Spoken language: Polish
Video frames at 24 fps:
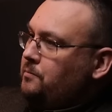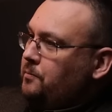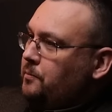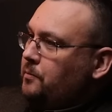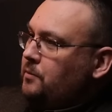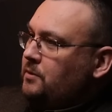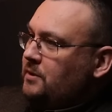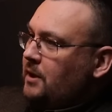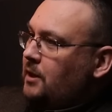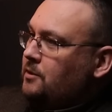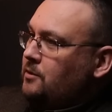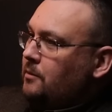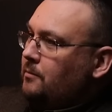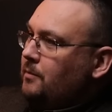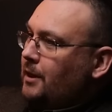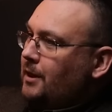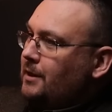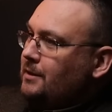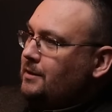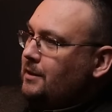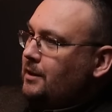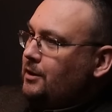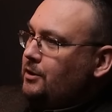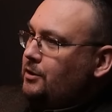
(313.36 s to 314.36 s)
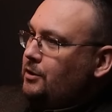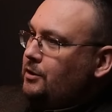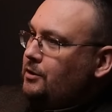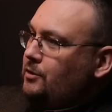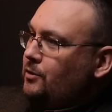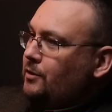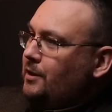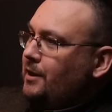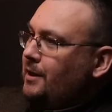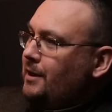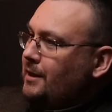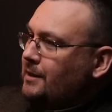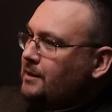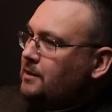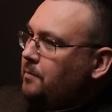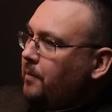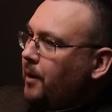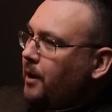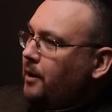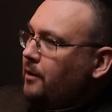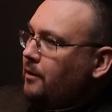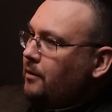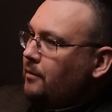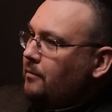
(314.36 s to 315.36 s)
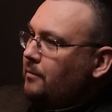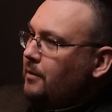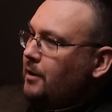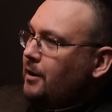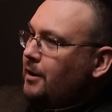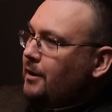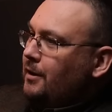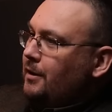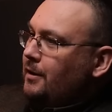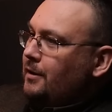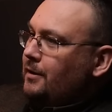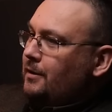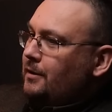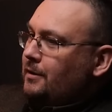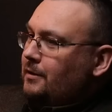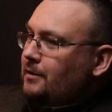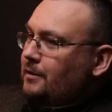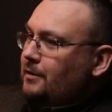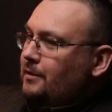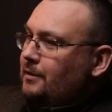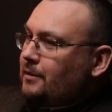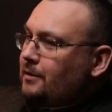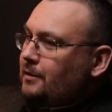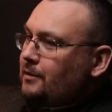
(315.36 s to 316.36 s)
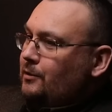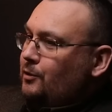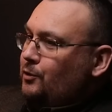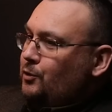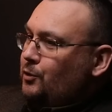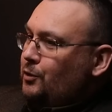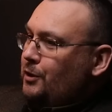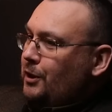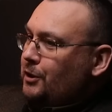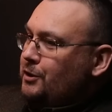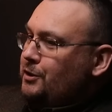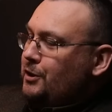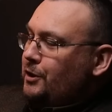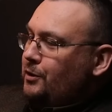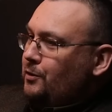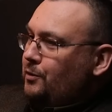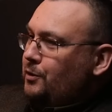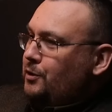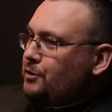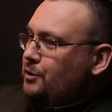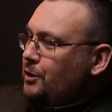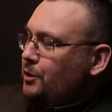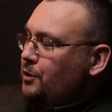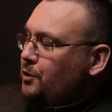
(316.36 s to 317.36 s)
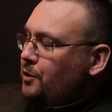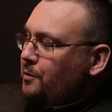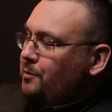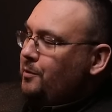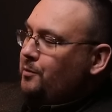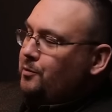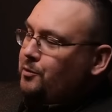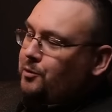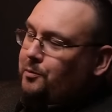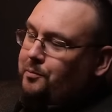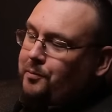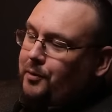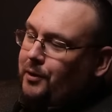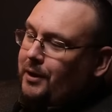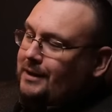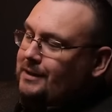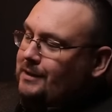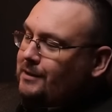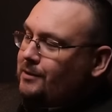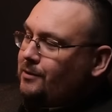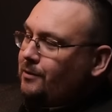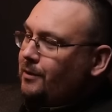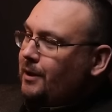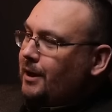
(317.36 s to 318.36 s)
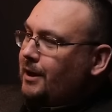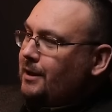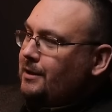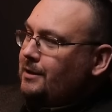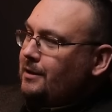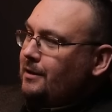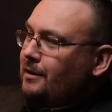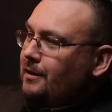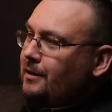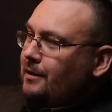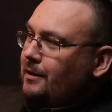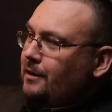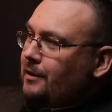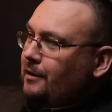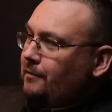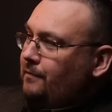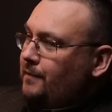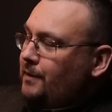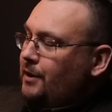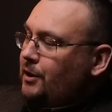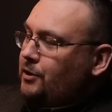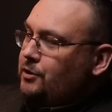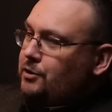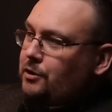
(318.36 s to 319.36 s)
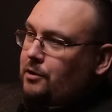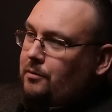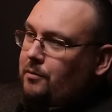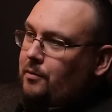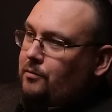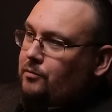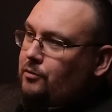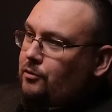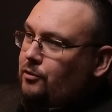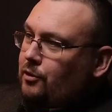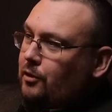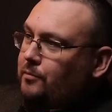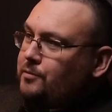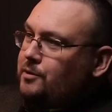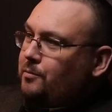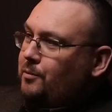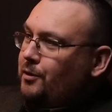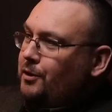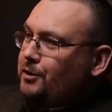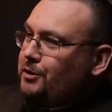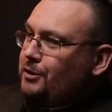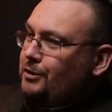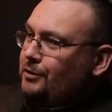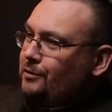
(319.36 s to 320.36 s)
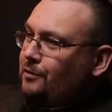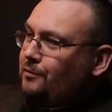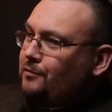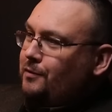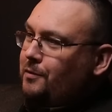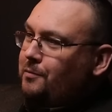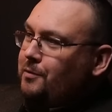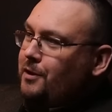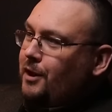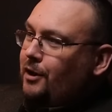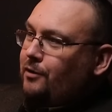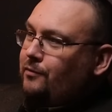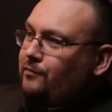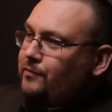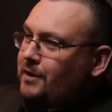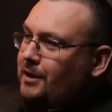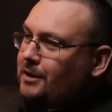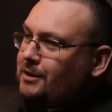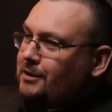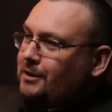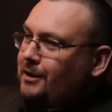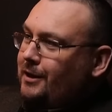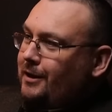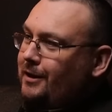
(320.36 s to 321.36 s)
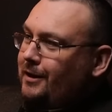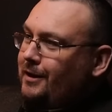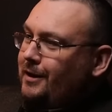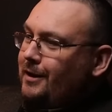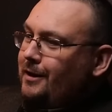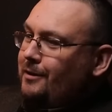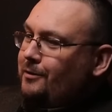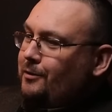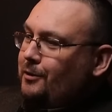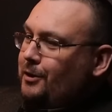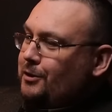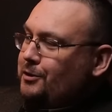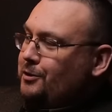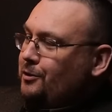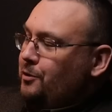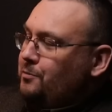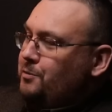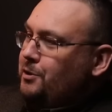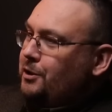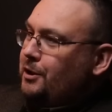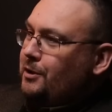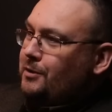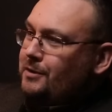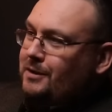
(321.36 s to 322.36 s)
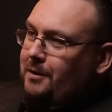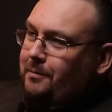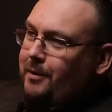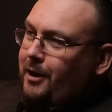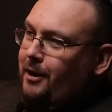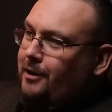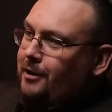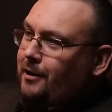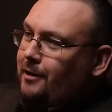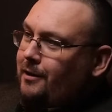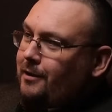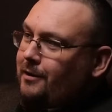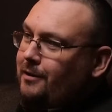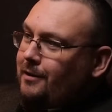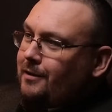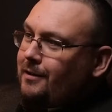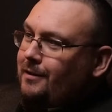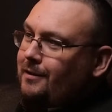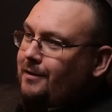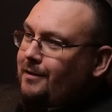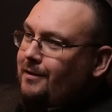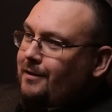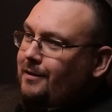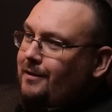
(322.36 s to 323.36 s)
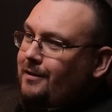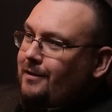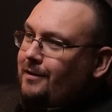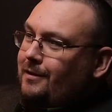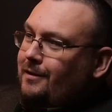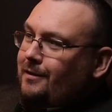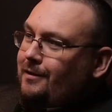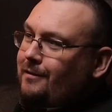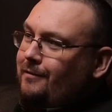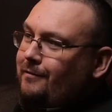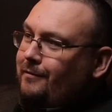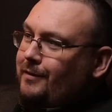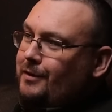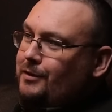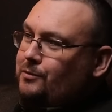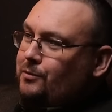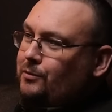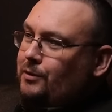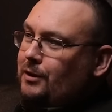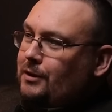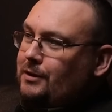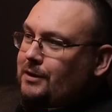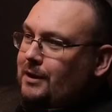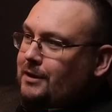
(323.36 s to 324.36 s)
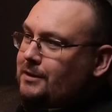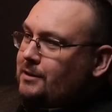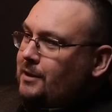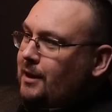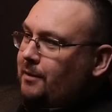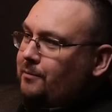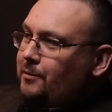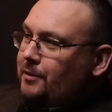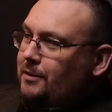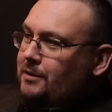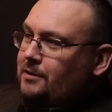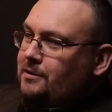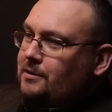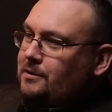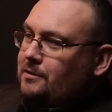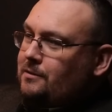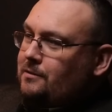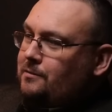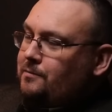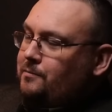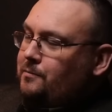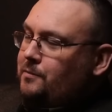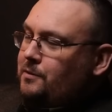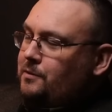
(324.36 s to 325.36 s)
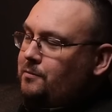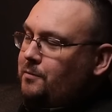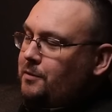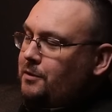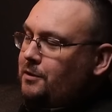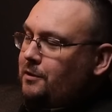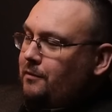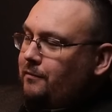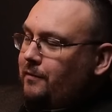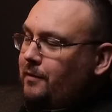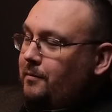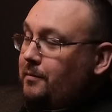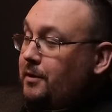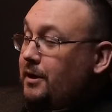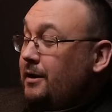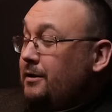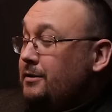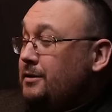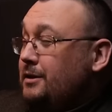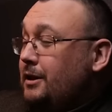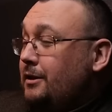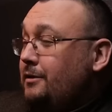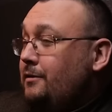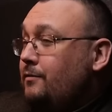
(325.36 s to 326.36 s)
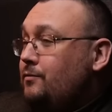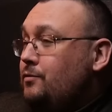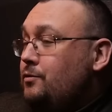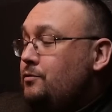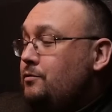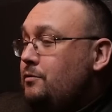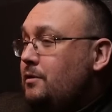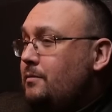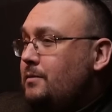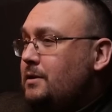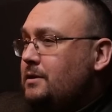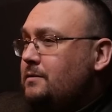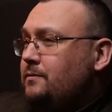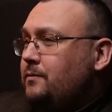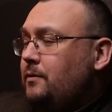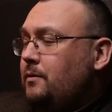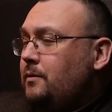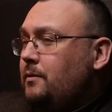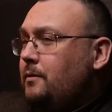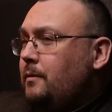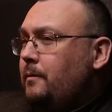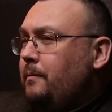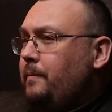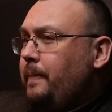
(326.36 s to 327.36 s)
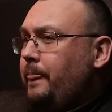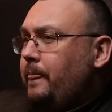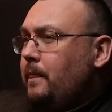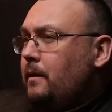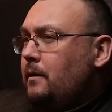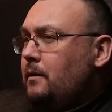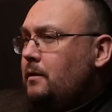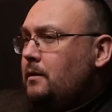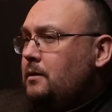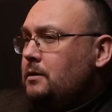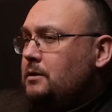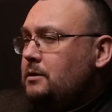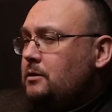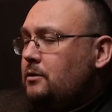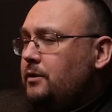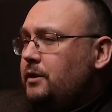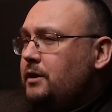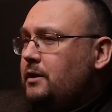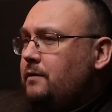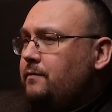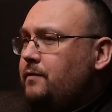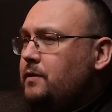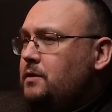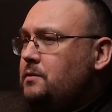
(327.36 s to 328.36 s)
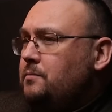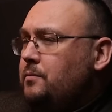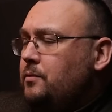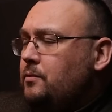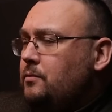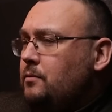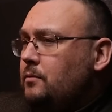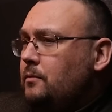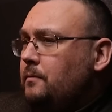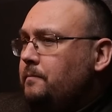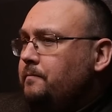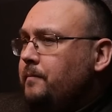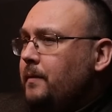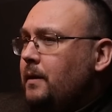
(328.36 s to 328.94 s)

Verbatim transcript: sadzą las, leśnicy o ten las dbają, yy, no to dlaczego, jeżeli robią to ponad 100 lat i widać, że robią to dobrze, bo lesistość w tym kraju wzrasta, dlaczego im się tego zabrania? Więc tutaj tak samo jest z, z myśliwymi. Ja ostatnio wrzuciłem na swoją y, stronę na Facebooku